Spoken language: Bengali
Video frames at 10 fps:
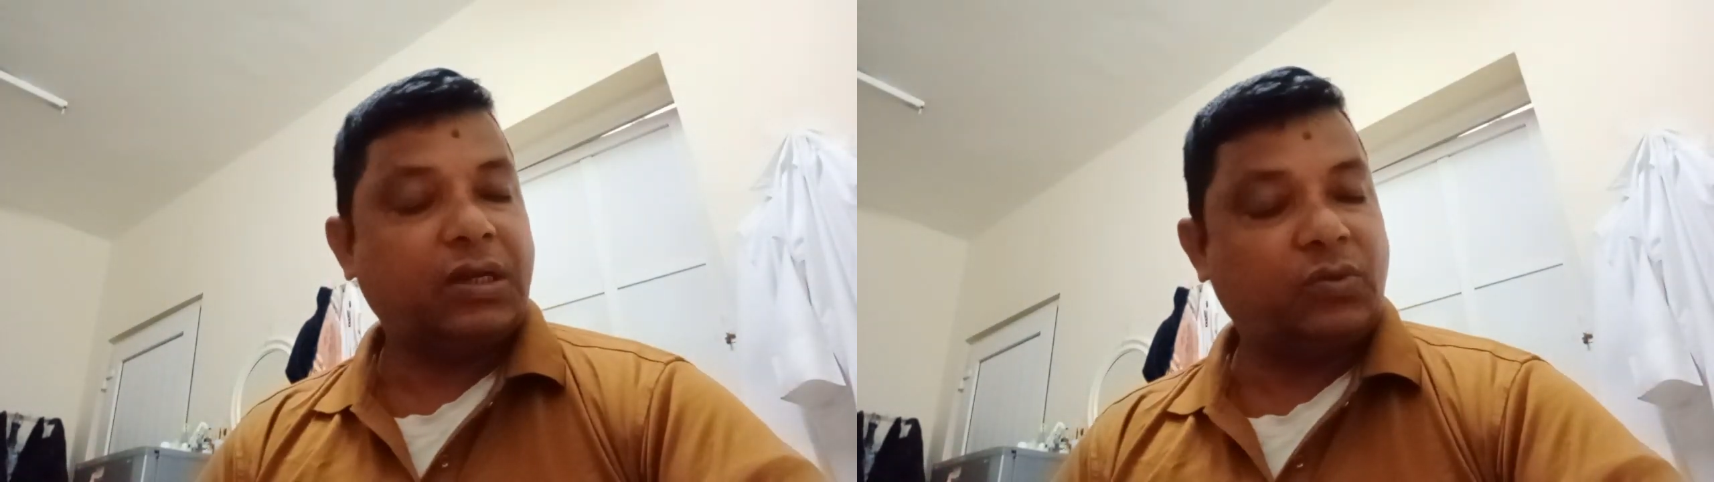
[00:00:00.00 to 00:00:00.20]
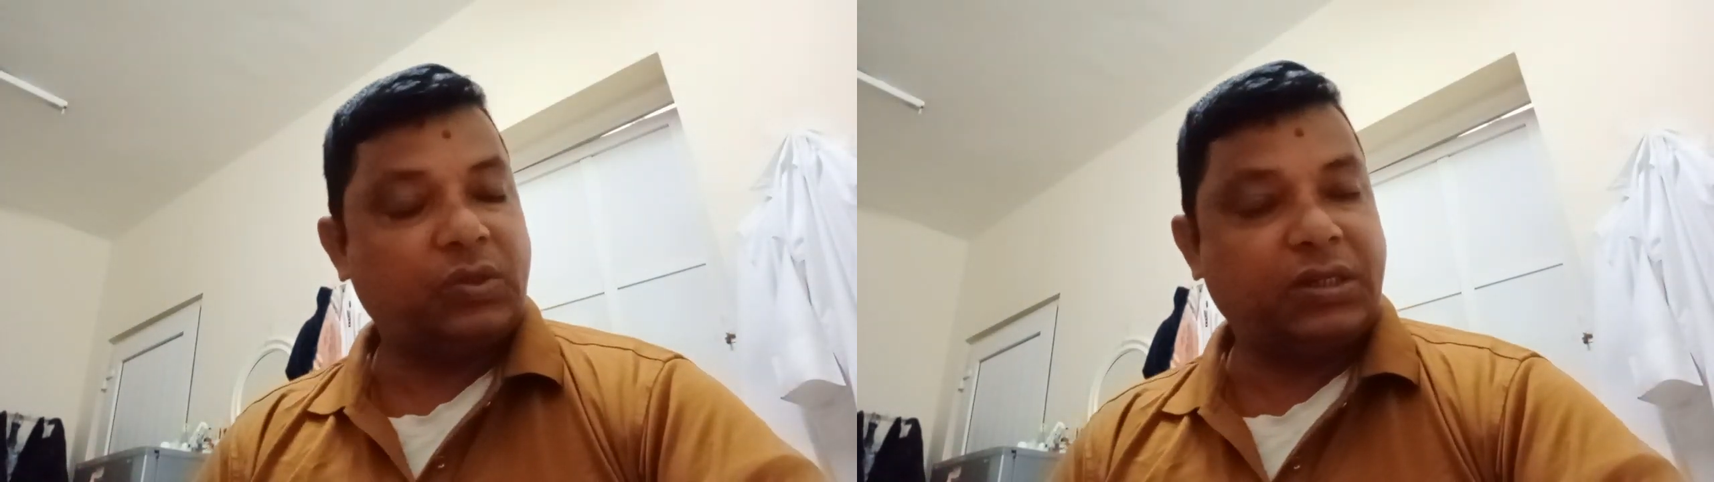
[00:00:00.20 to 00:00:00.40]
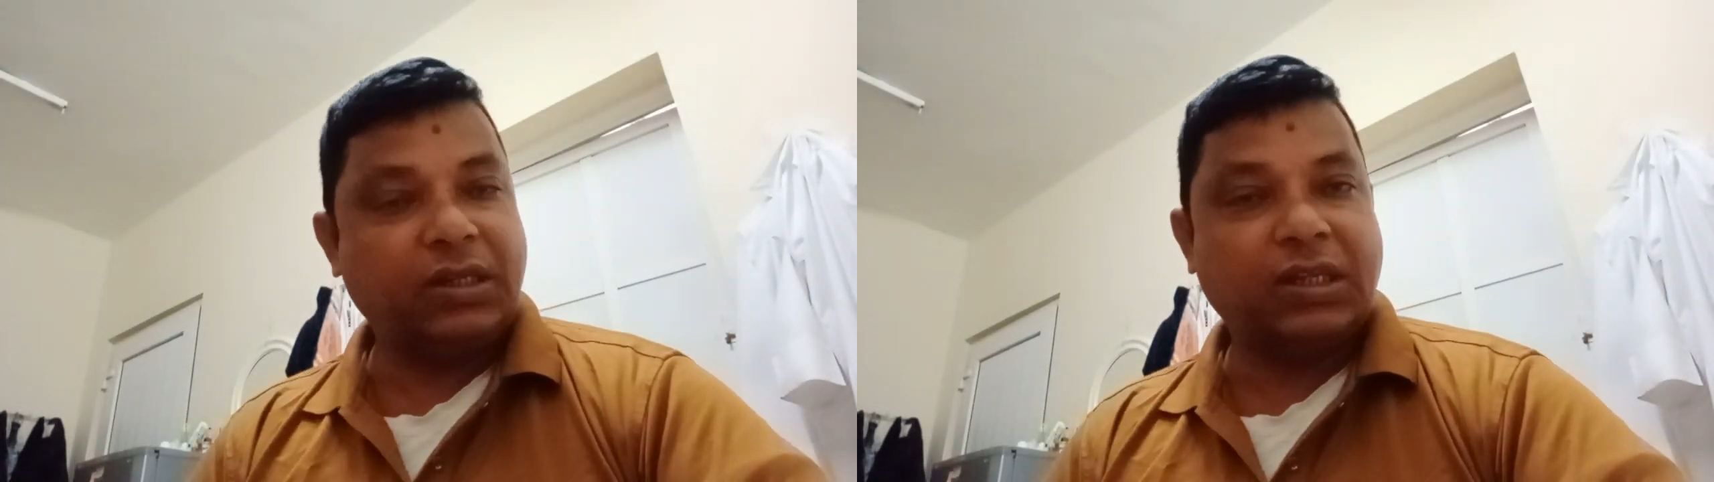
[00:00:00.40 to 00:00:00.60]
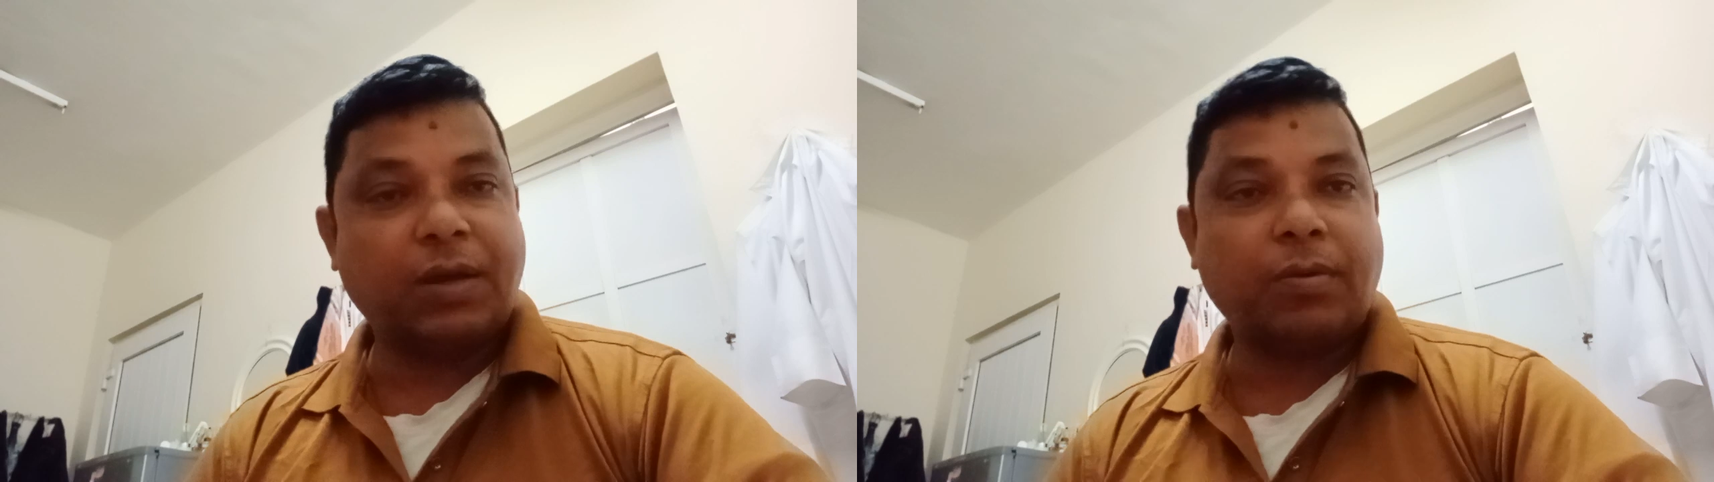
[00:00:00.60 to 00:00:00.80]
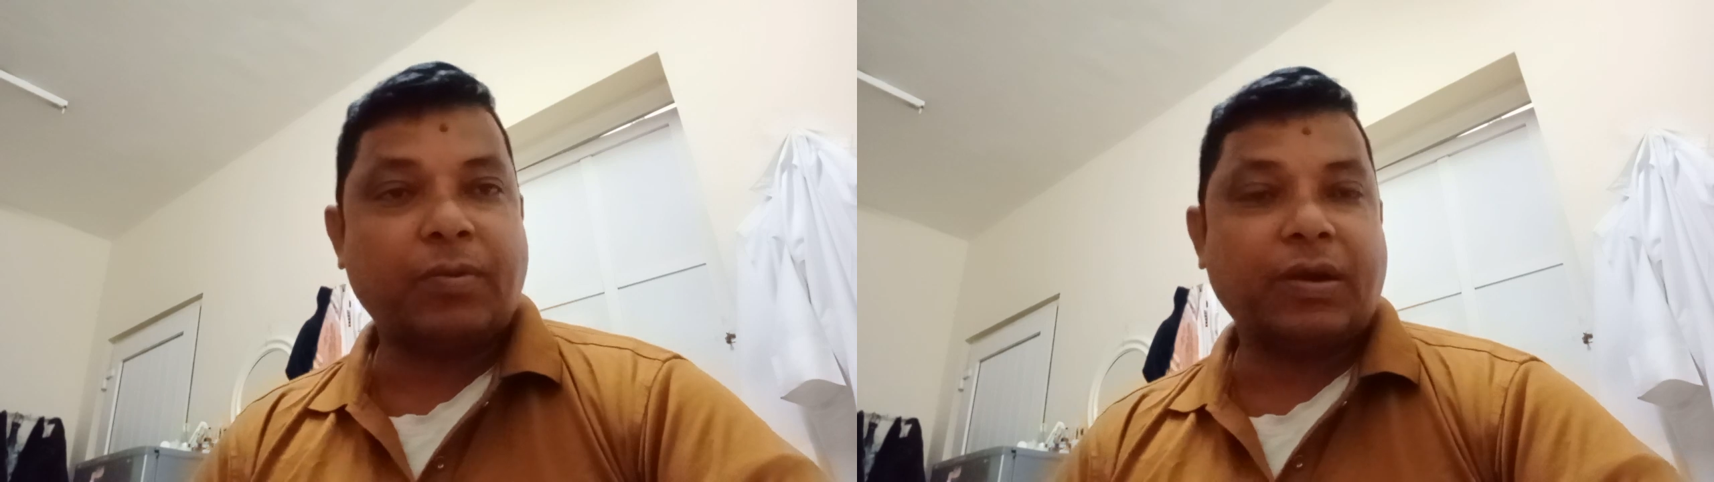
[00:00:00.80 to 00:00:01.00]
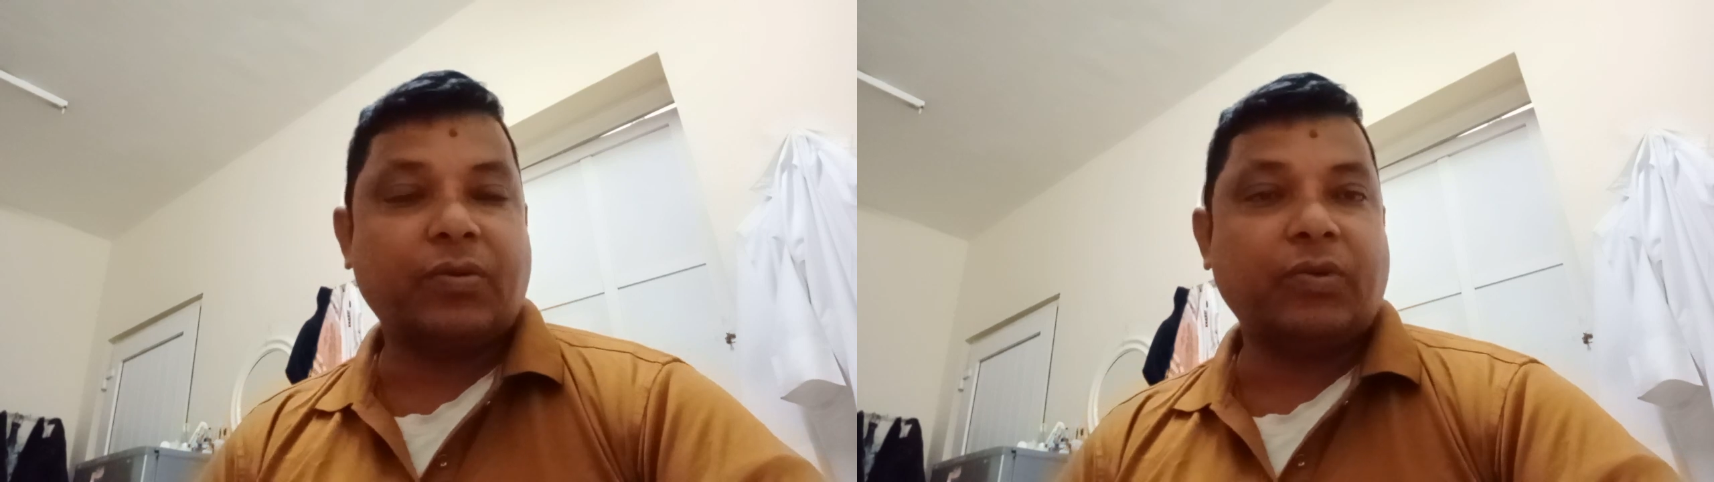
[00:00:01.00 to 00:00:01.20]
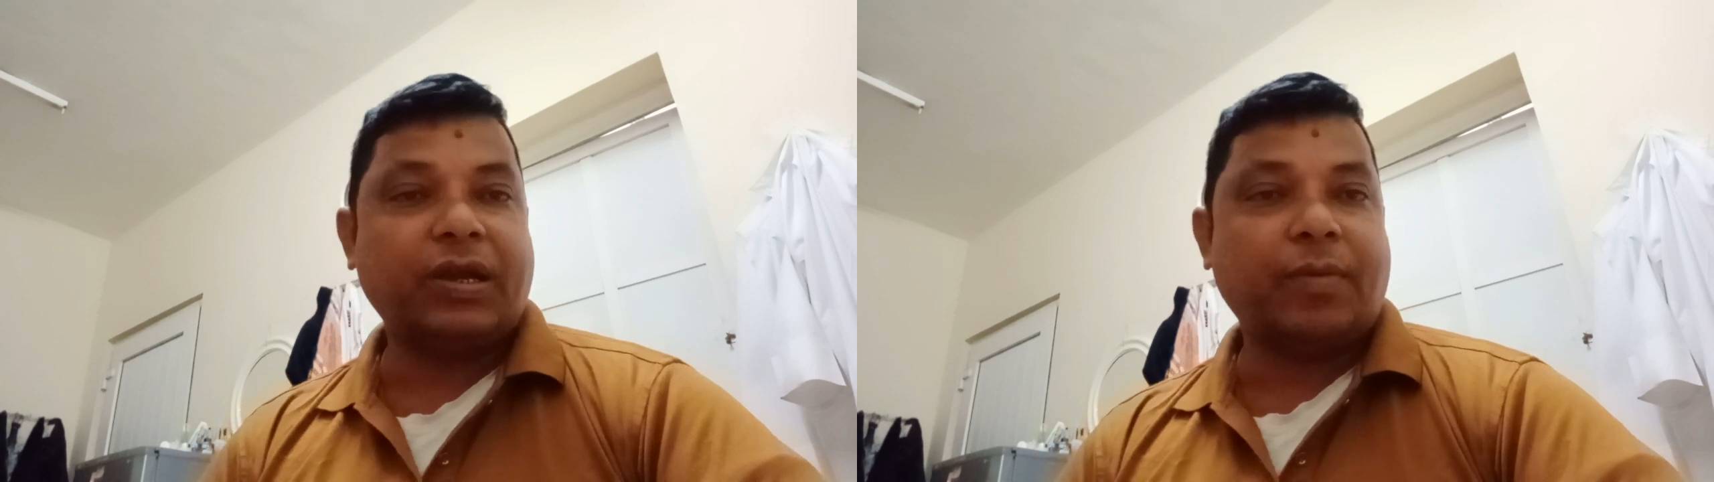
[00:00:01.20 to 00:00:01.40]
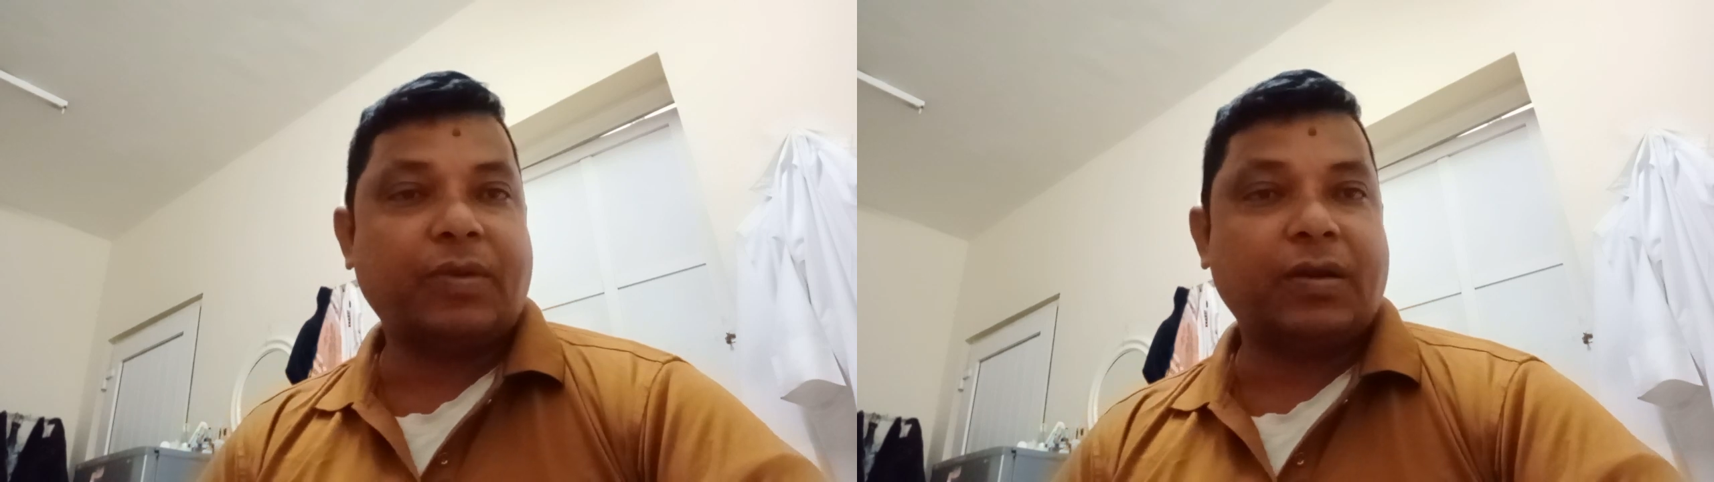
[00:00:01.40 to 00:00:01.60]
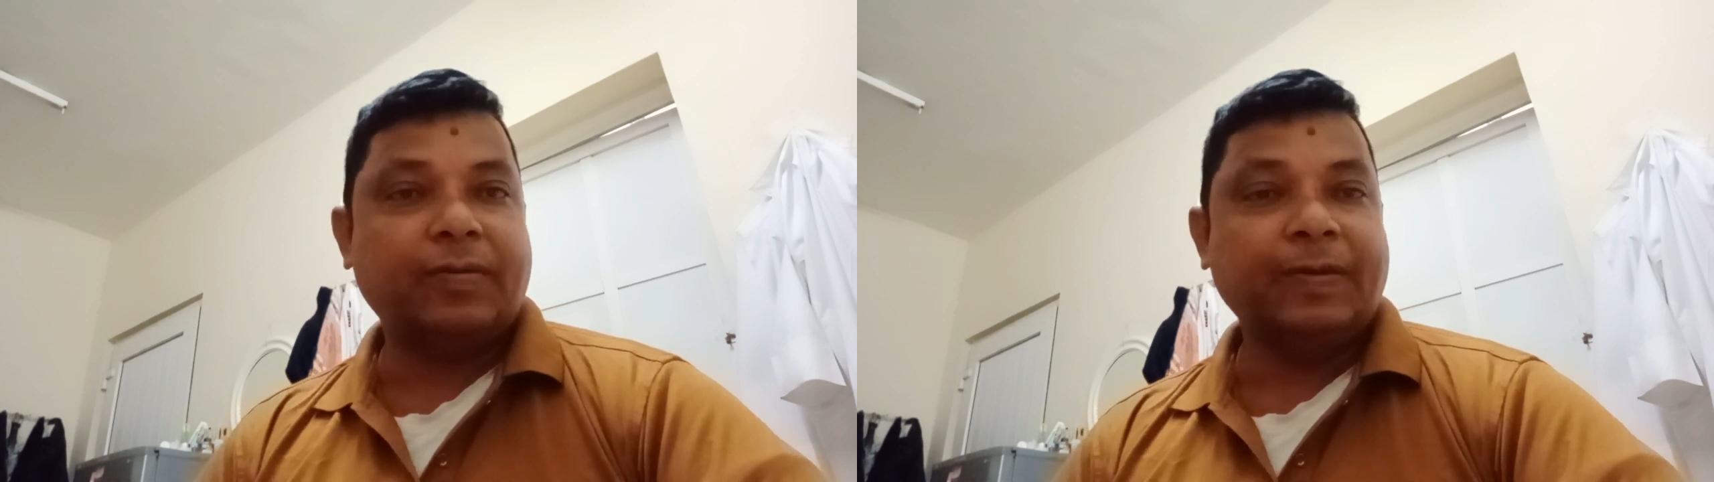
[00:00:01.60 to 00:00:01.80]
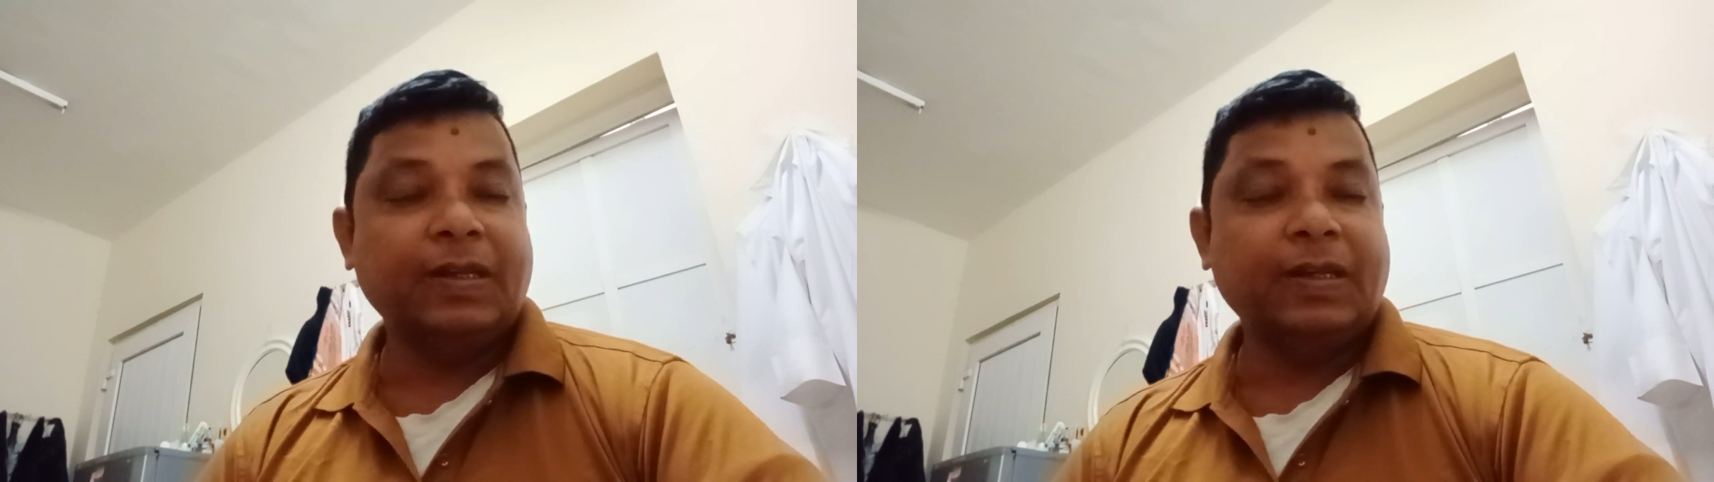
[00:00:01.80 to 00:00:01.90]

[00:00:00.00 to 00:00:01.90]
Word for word: একটু চিন্তা ভাবনা করি আমরা